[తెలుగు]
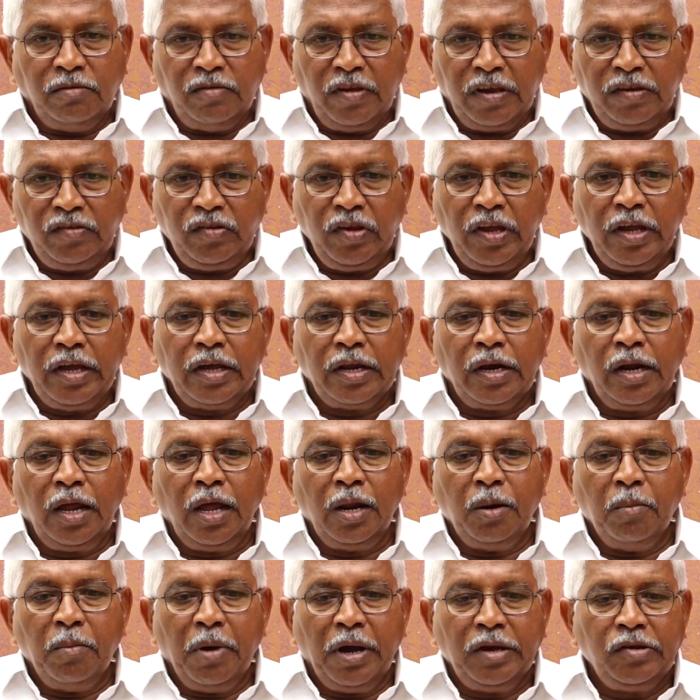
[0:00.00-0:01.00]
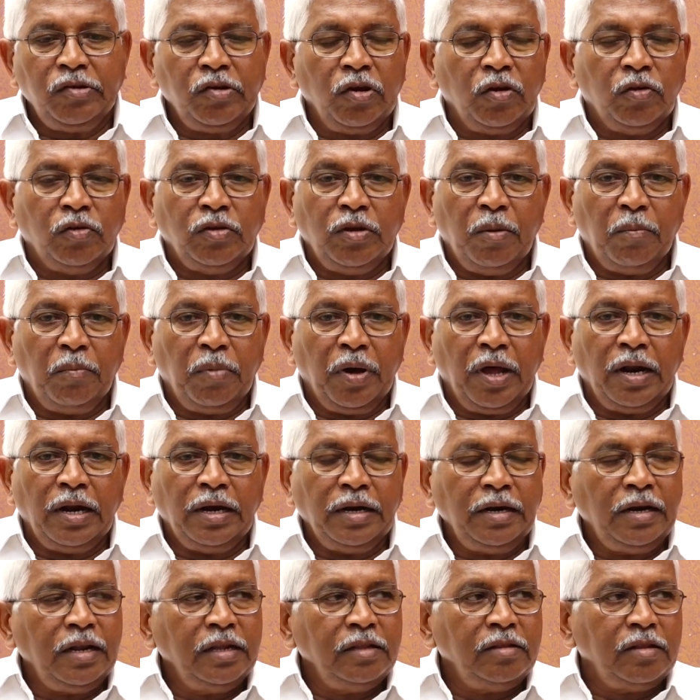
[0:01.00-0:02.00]
జయశంకర్ గారి భాషలో
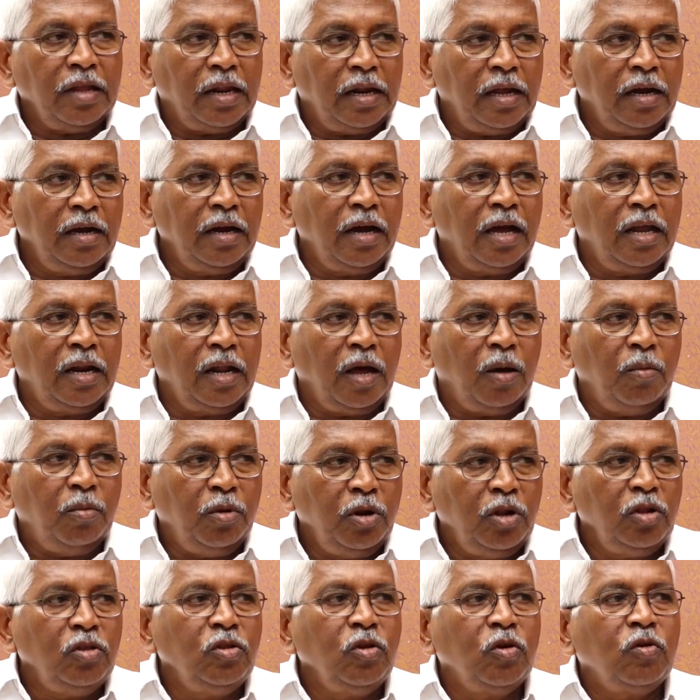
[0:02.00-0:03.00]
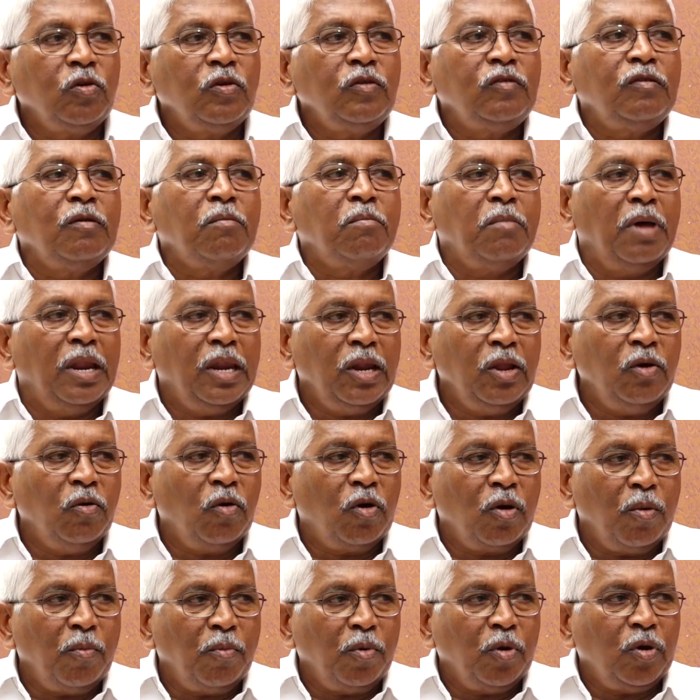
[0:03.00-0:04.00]
చెప్పాలంటే తెలంగాణ అభివృద్ధి కోసం మళ్ళీ
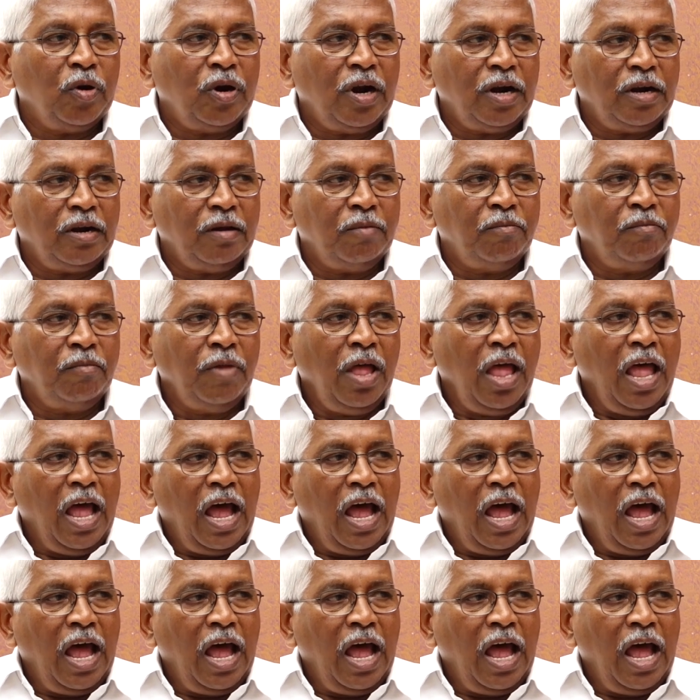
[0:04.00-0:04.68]
ఒక పోరాటం